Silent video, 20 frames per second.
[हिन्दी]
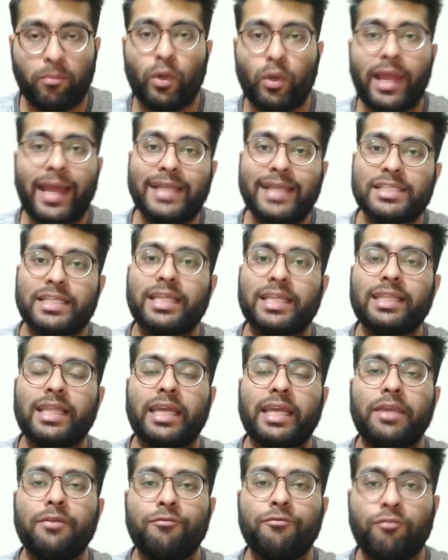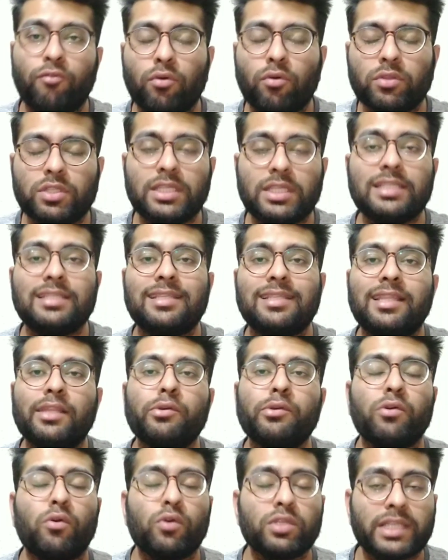बुलाया जाता है ताकि वो चीज
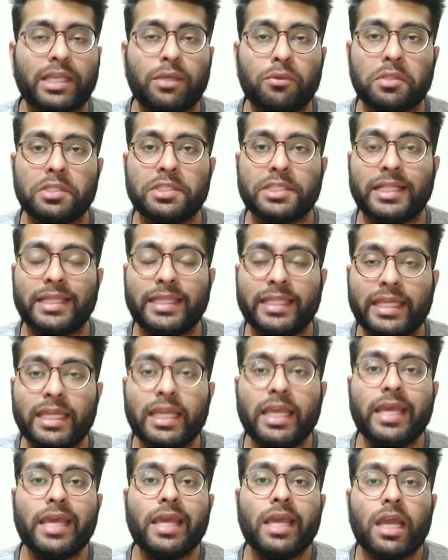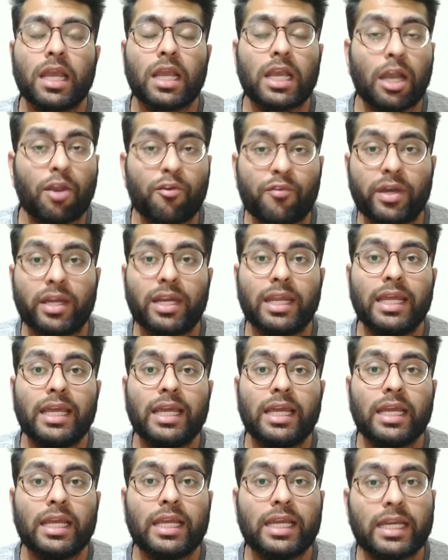जितनी हो सके उतनी जल्दी कवर
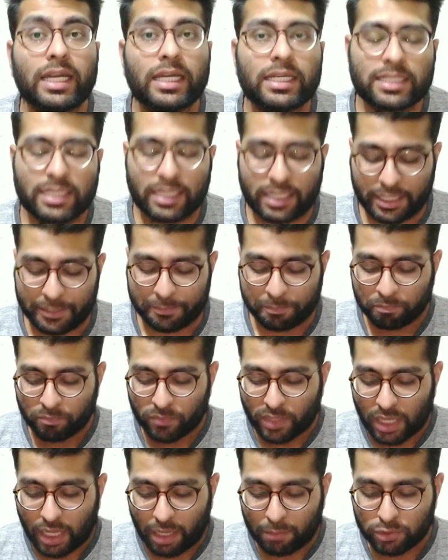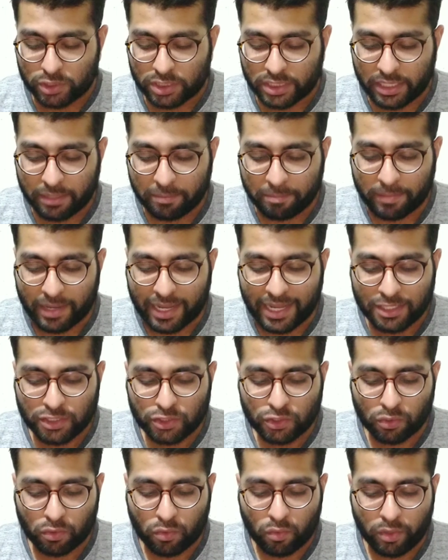कर सके अब उसके
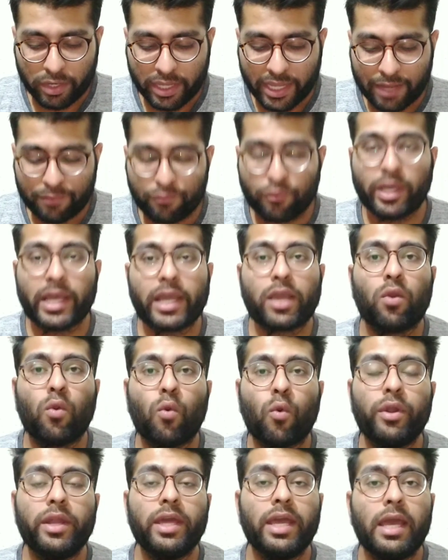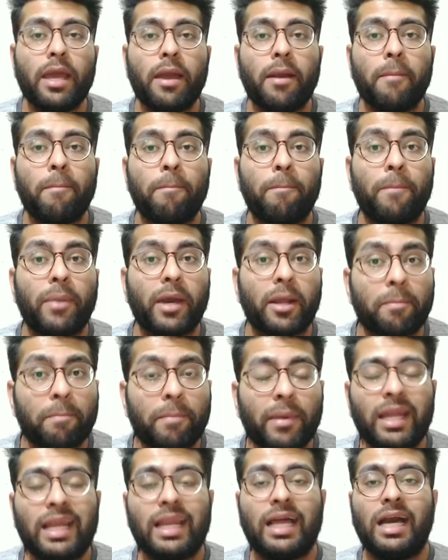बाद जो कोड है वो है कोड
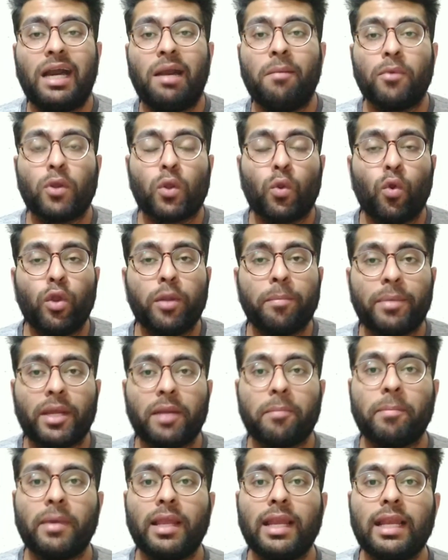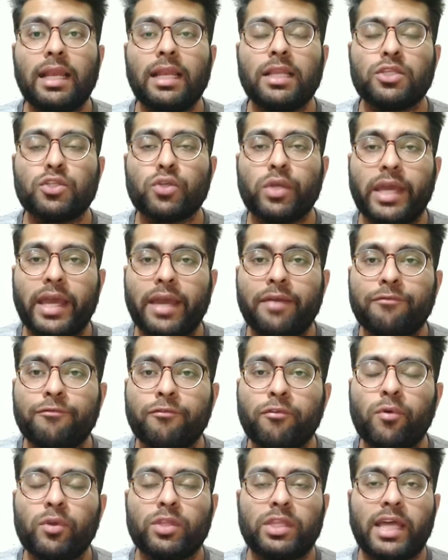पर्पल अब कोड पर्पल जो है
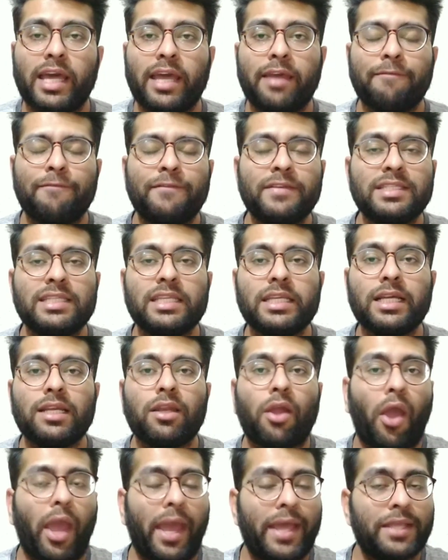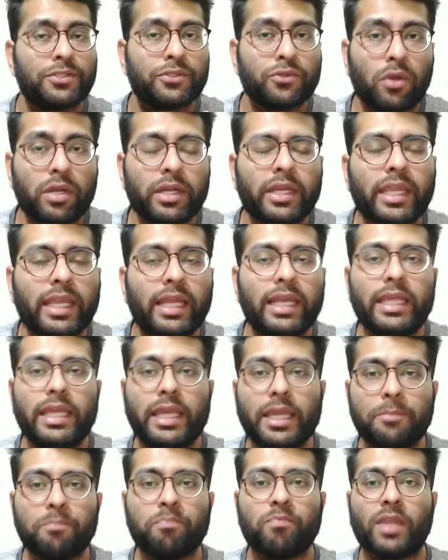वो होता है फिजिकल एसोल्ट के
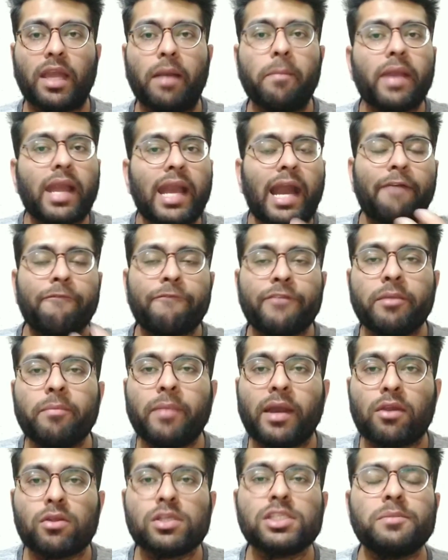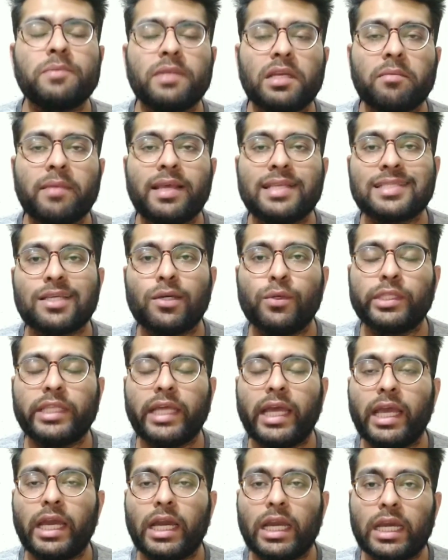लिए अब काफी बार हॉस्पिटल में ऐसा
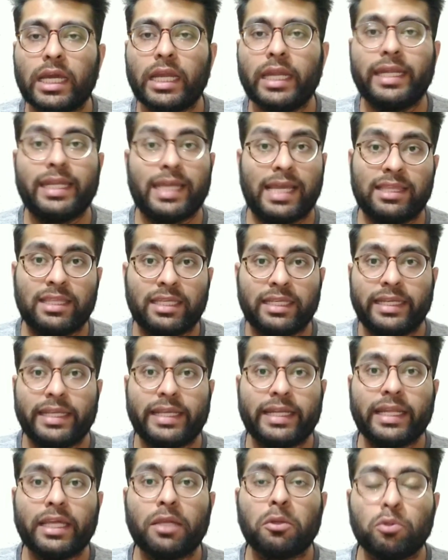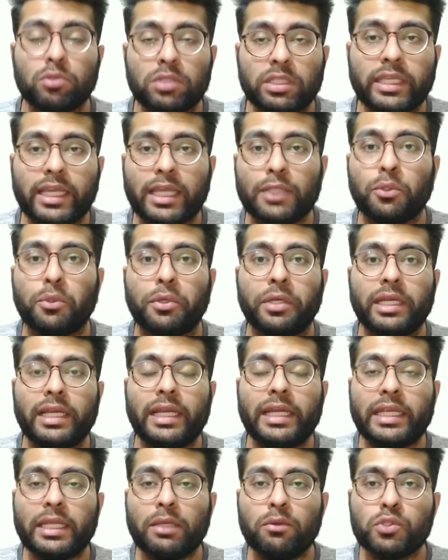होता है अगर डेथ डिक्लेयर होती है तो
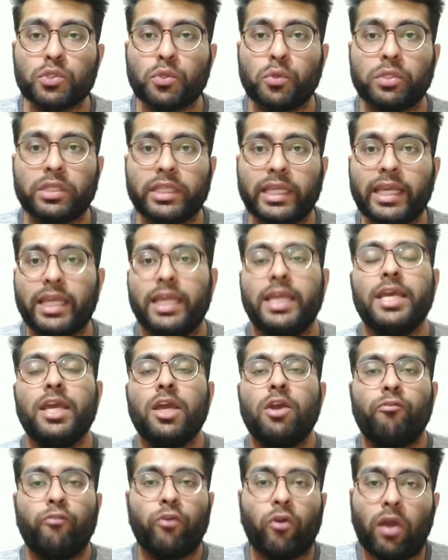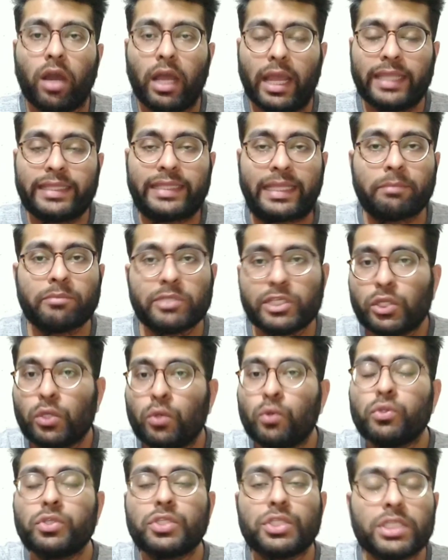रिलेटिव जो होते हैं वो एकदम से
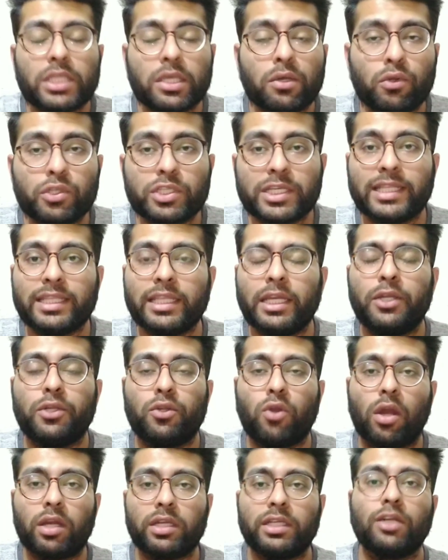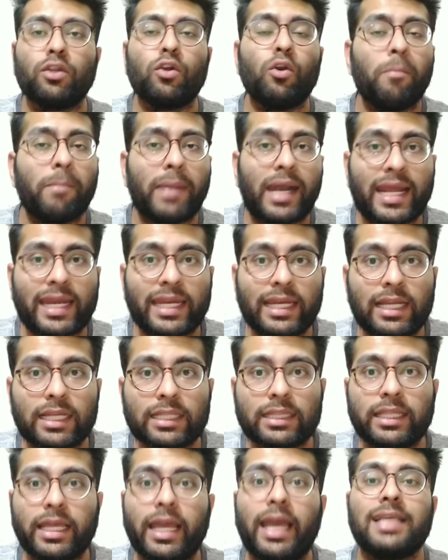गुस्से हो जाते हैं डॉक्टर को मारने
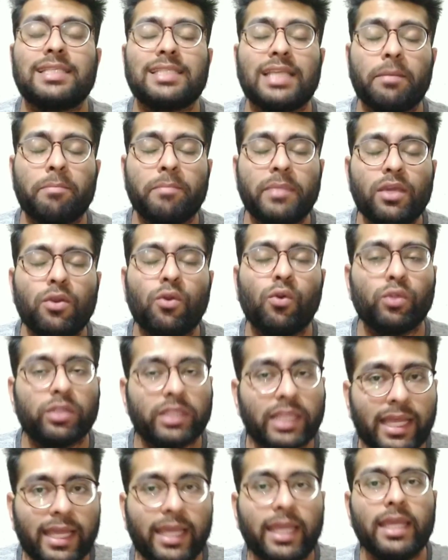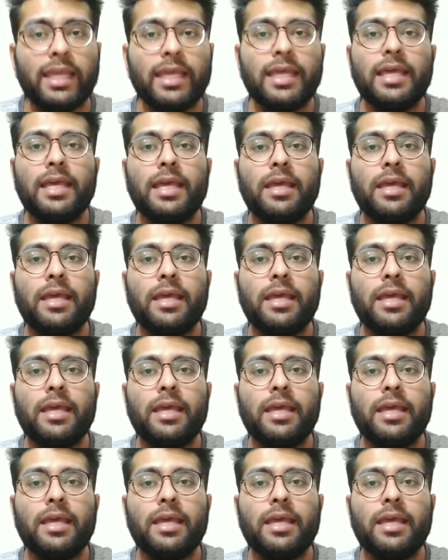लगते हैं ऐसा भी होता है